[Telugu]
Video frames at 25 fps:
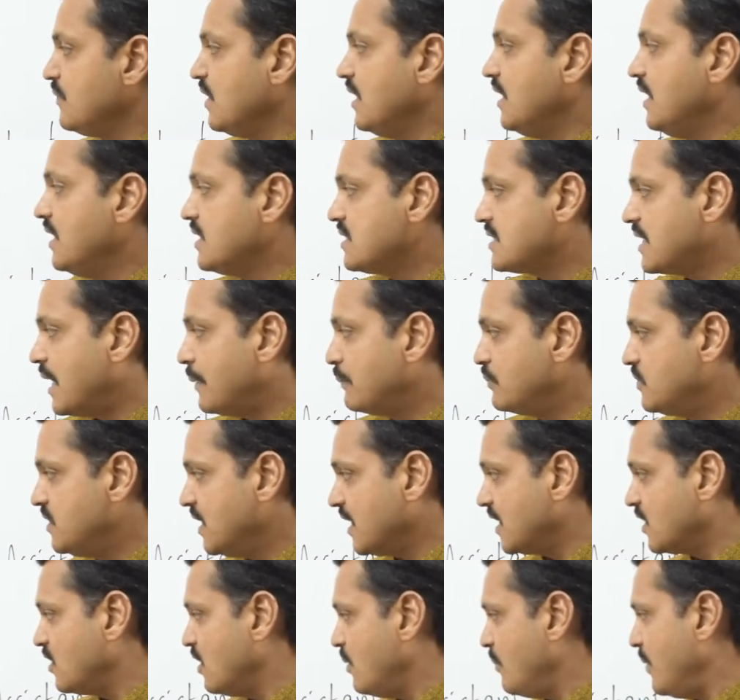ఈ
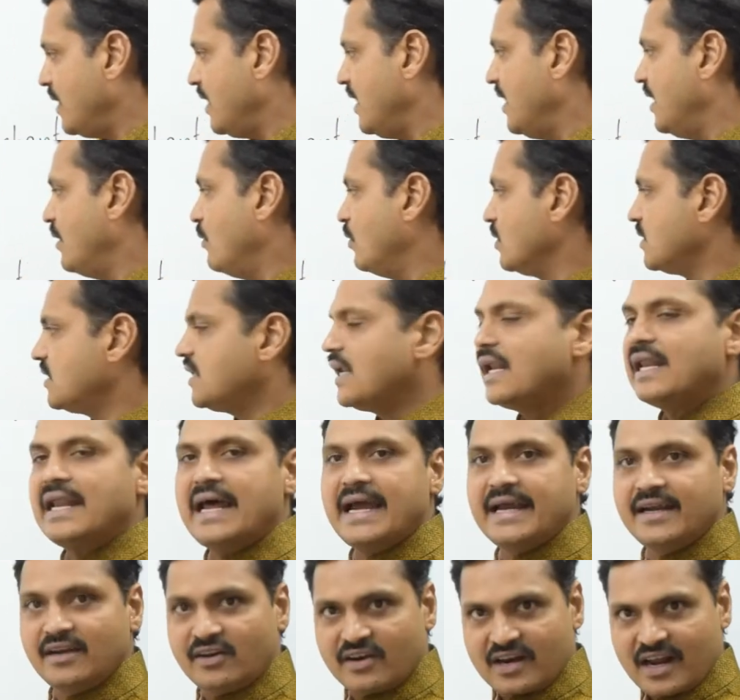సబ్జెక్ట్లో మనం ఏవైతే
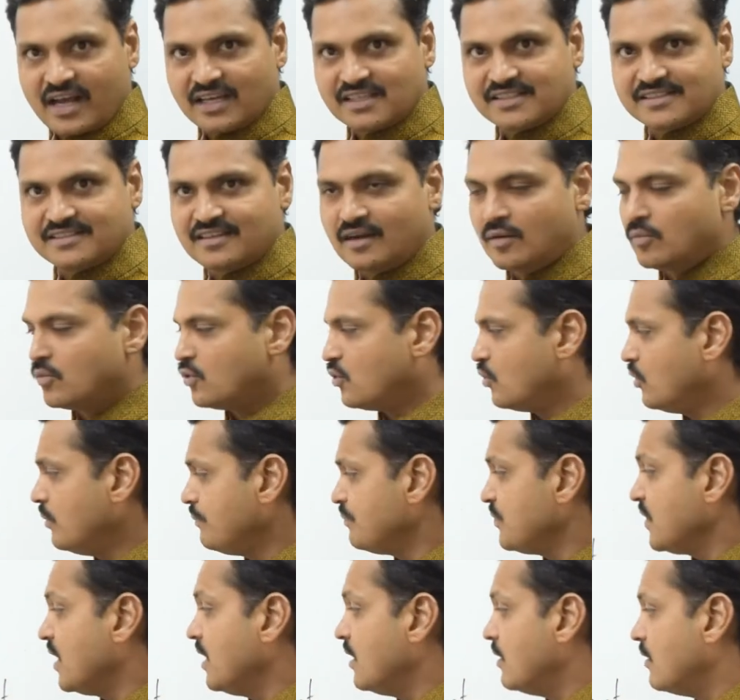లైన్ రాస్తామో
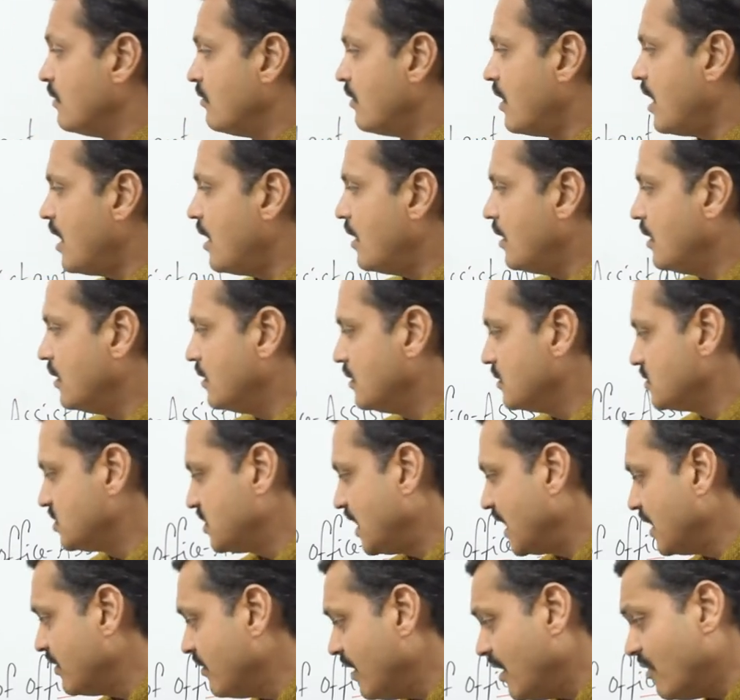
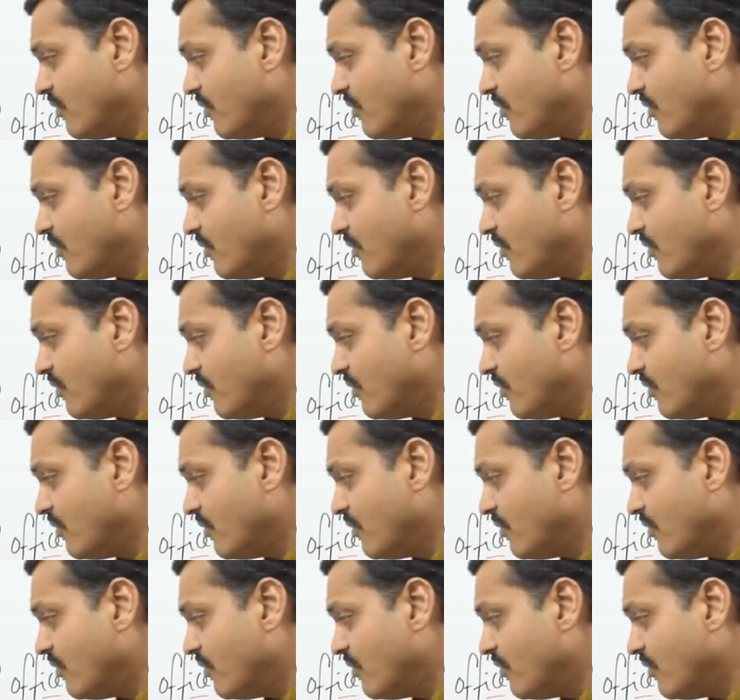చదివే